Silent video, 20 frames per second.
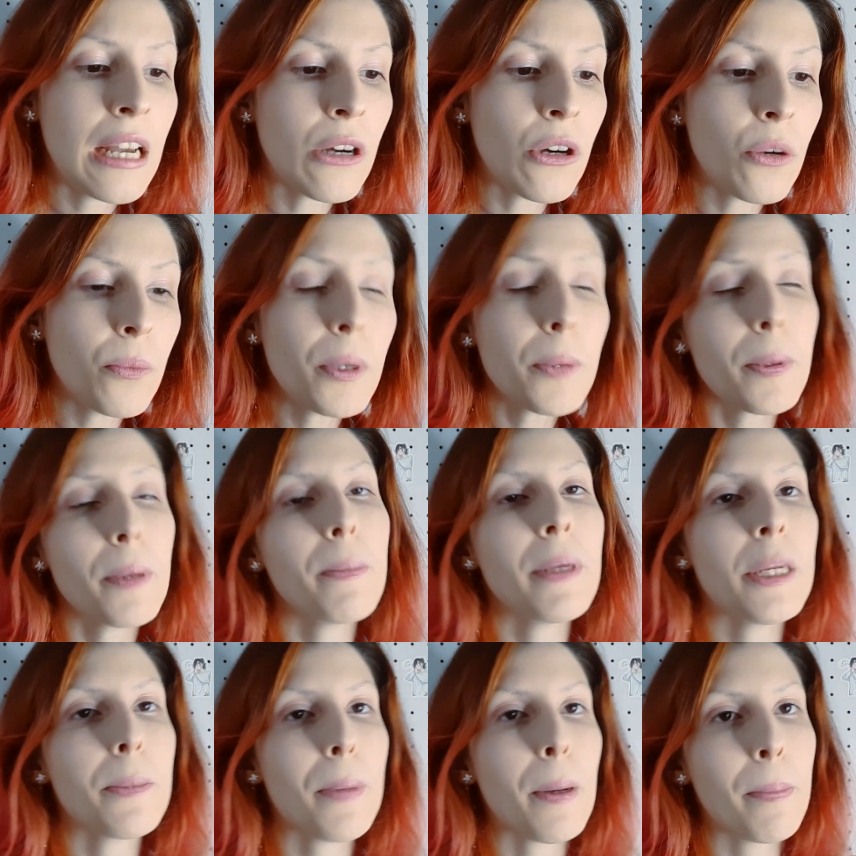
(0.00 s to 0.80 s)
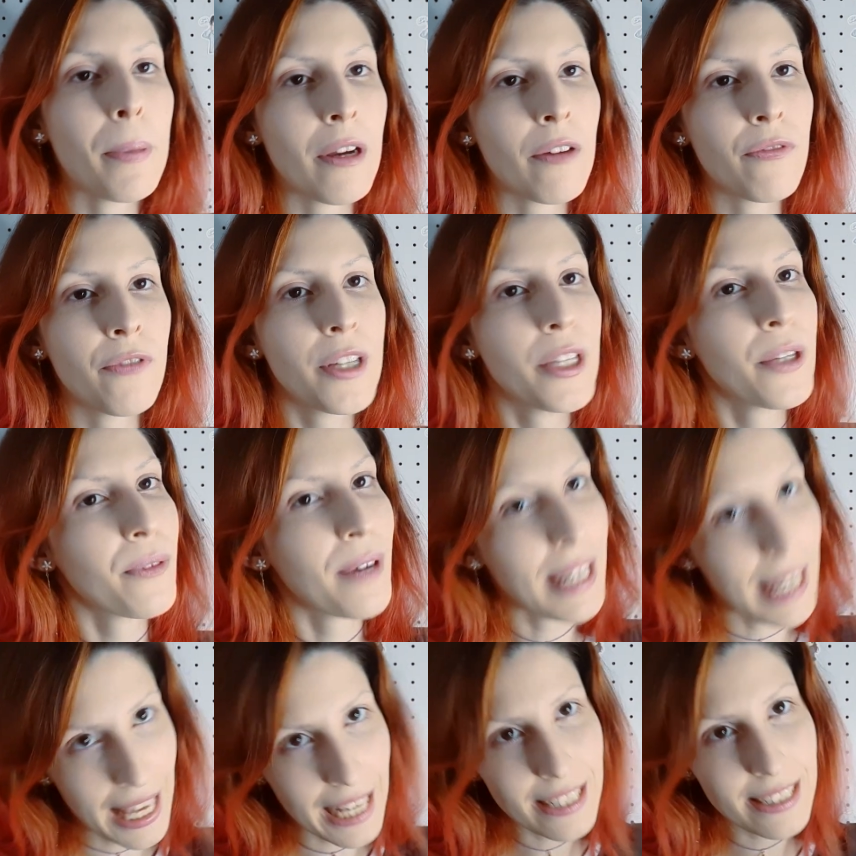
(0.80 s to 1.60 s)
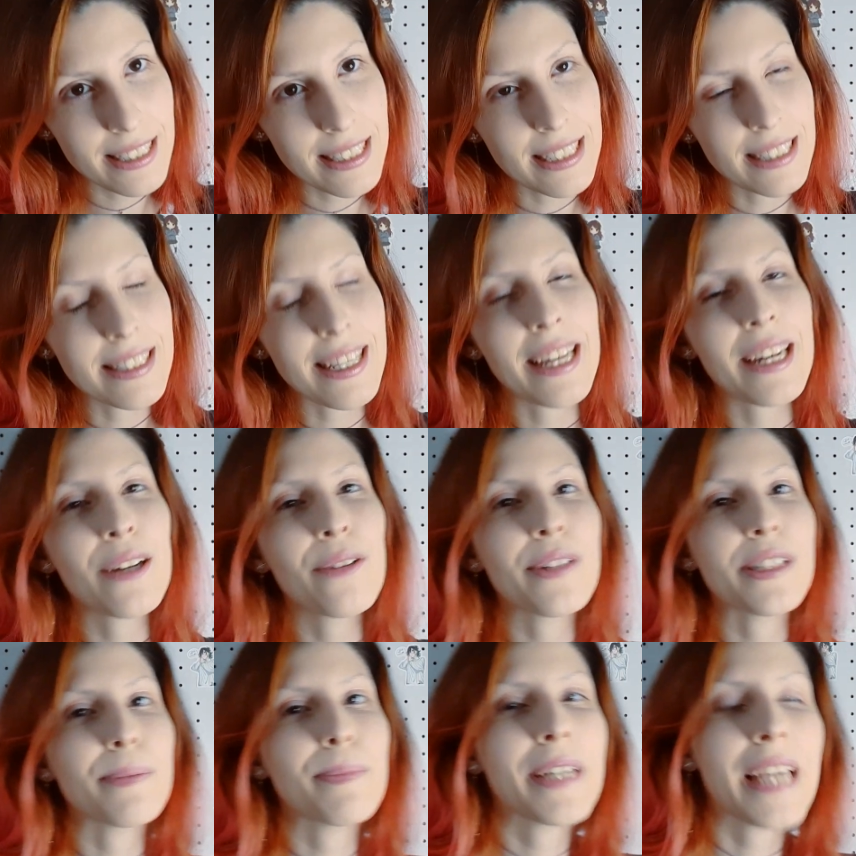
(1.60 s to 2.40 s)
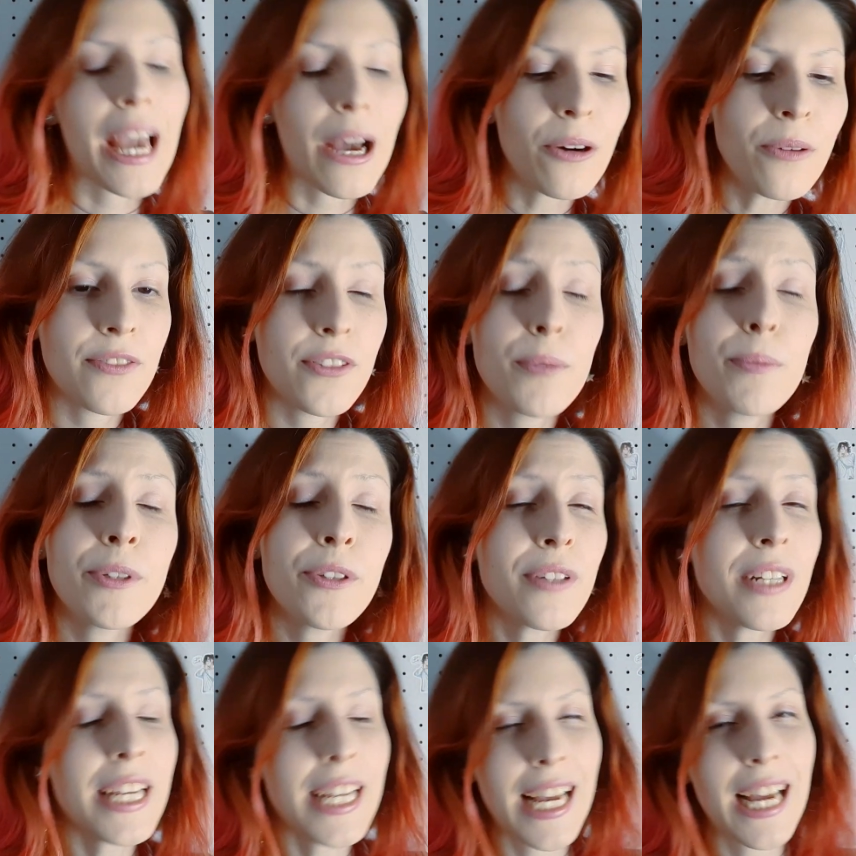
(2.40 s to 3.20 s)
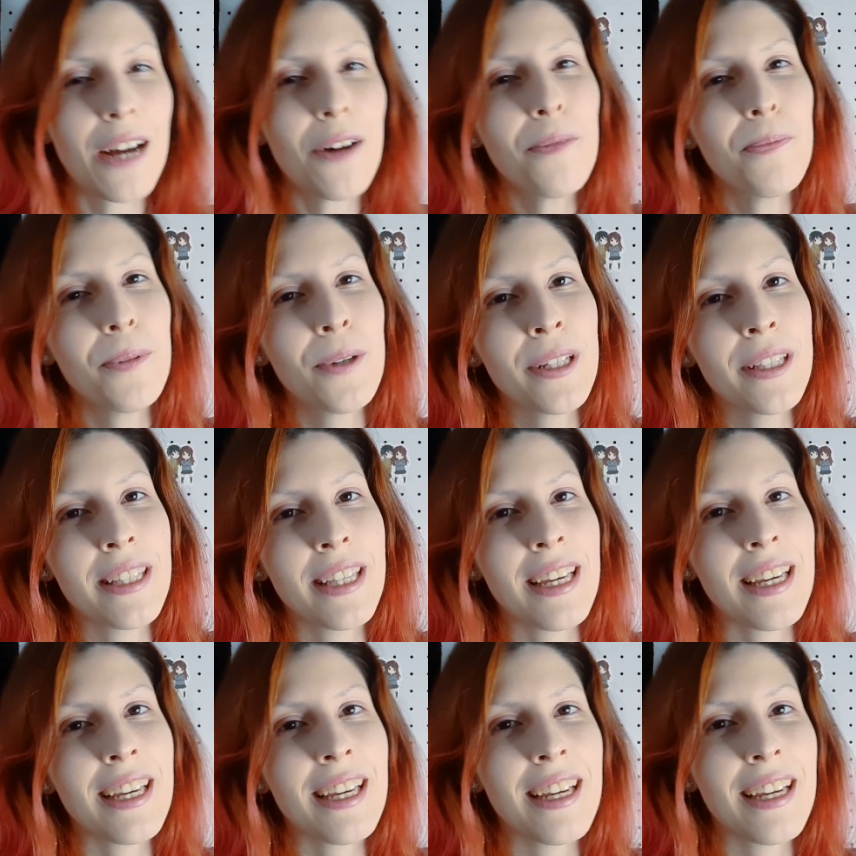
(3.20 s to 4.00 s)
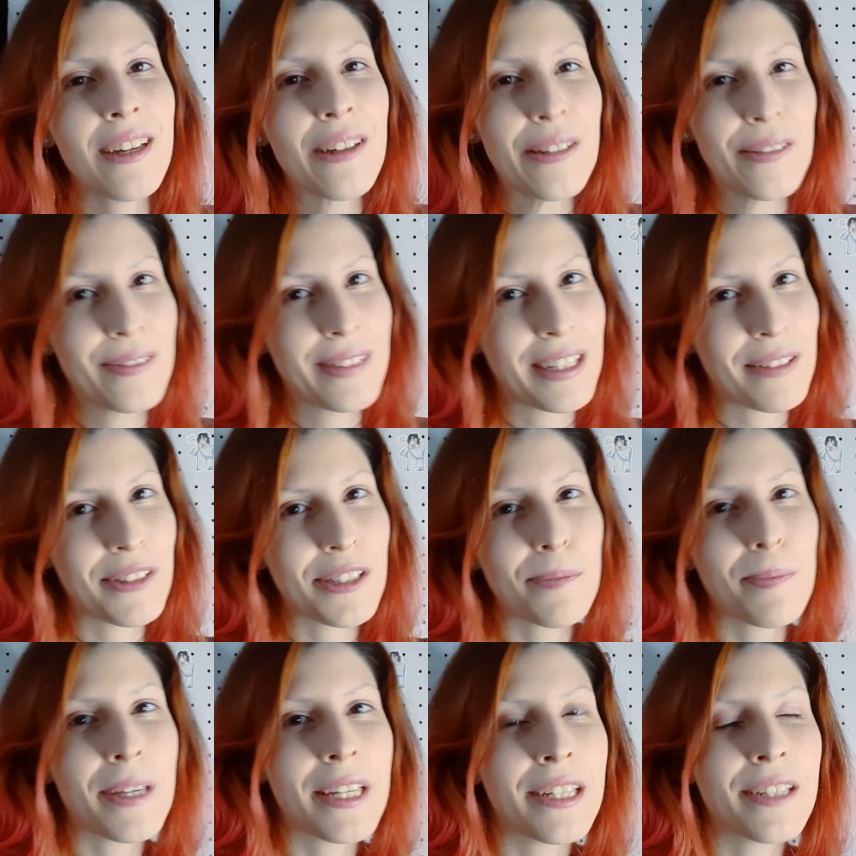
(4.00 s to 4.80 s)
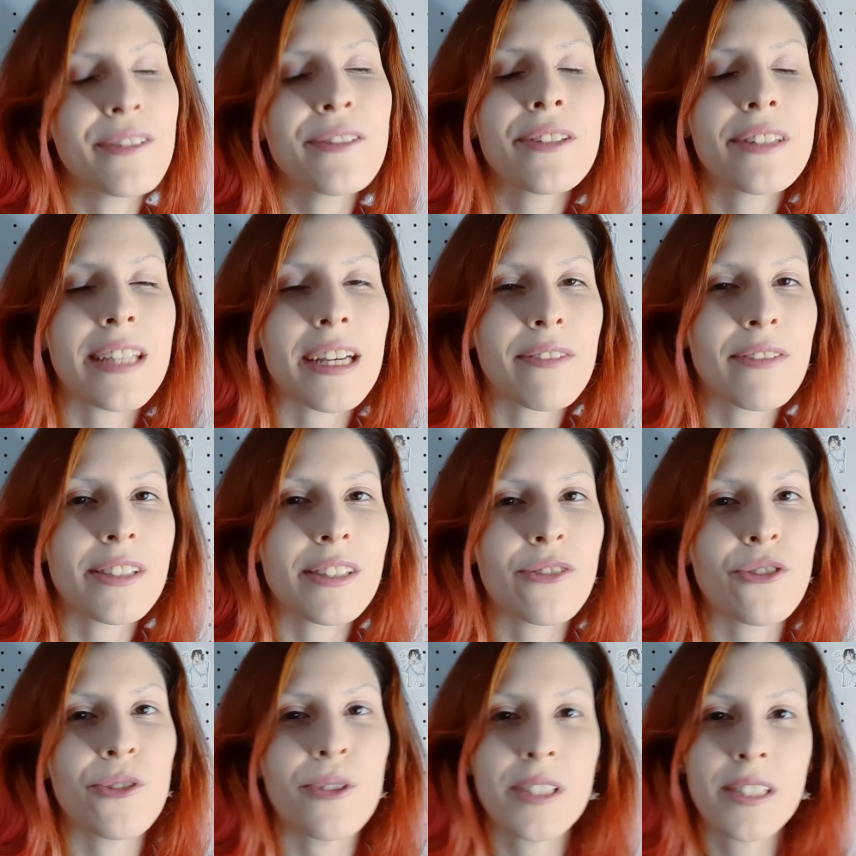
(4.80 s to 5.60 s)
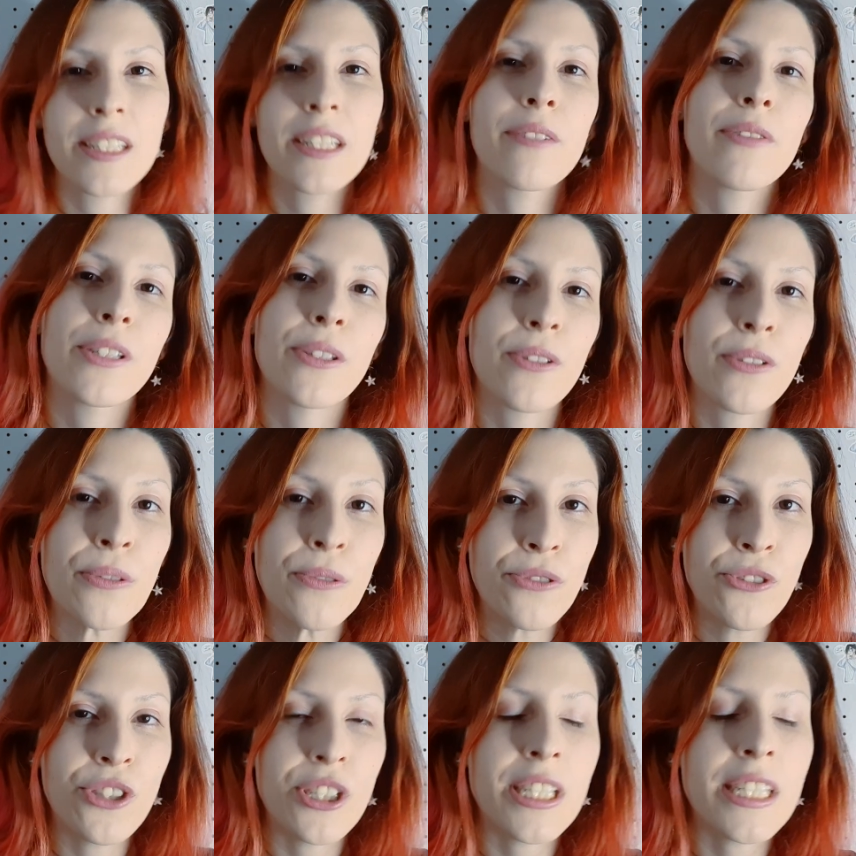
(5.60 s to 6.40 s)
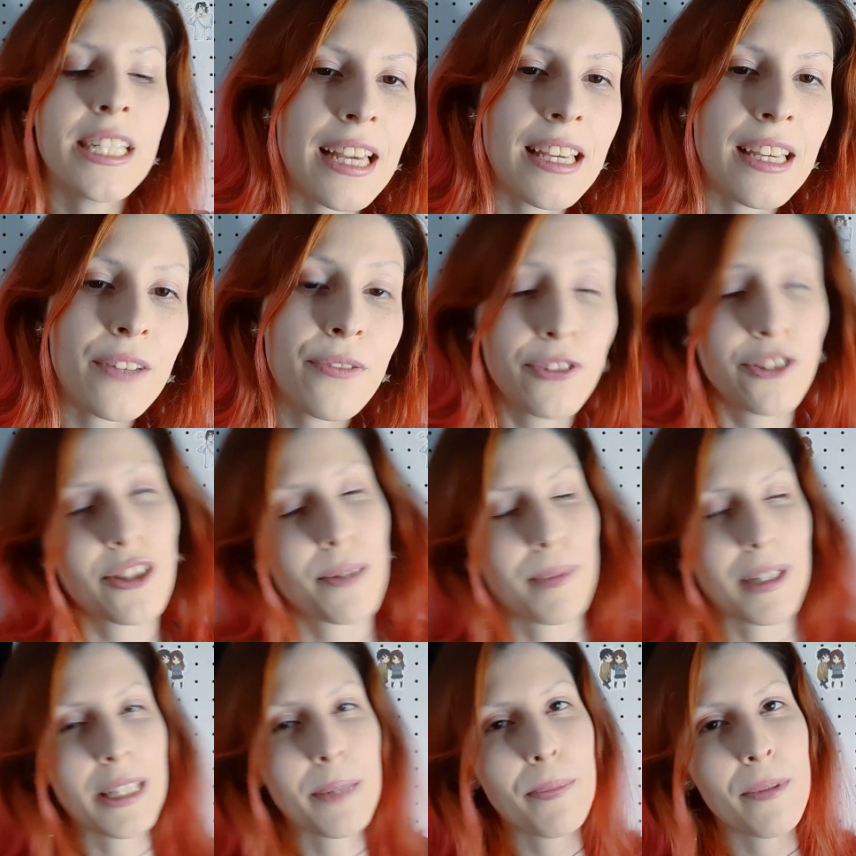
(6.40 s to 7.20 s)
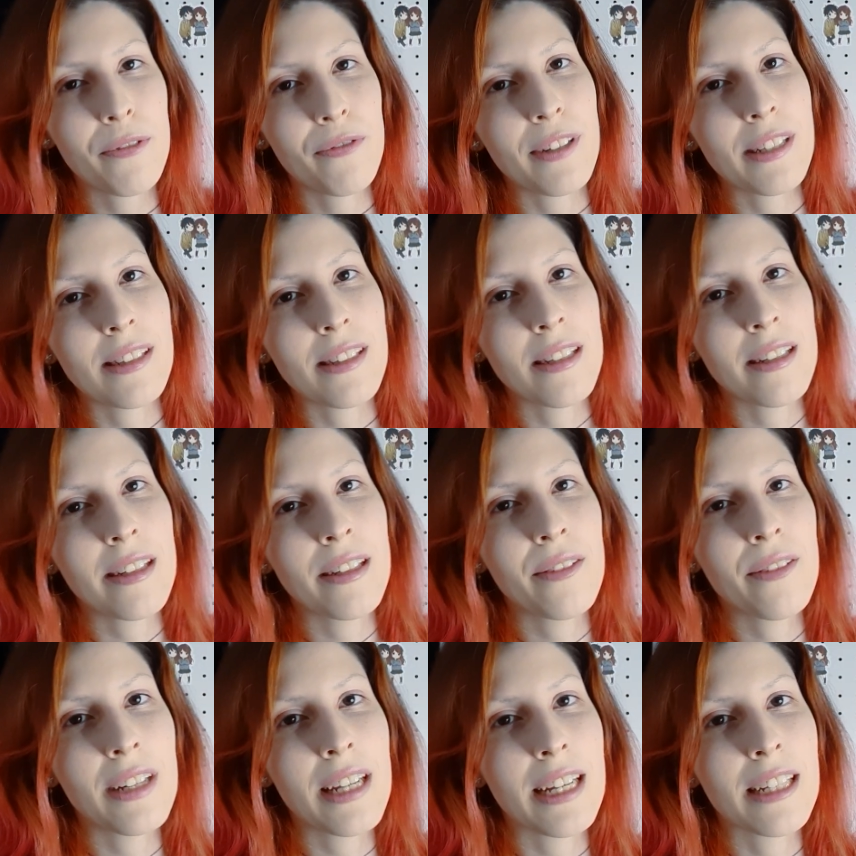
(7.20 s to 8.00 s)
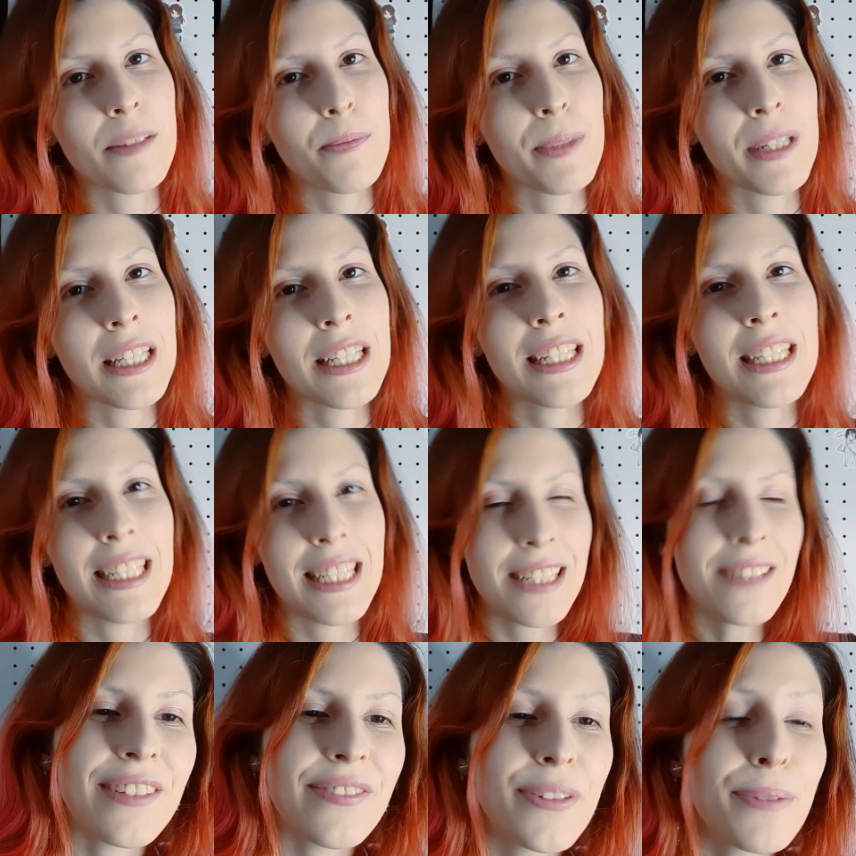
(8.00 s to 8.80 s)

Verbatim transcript: Ah, o meu primeiro papel foi o Alex, na série Luiz Miguel. Foi muito legal, porque eu não tava esperando, eu tava assistindo as gravações no dia. E eu fui chamada para fazer o Alex pequenininho.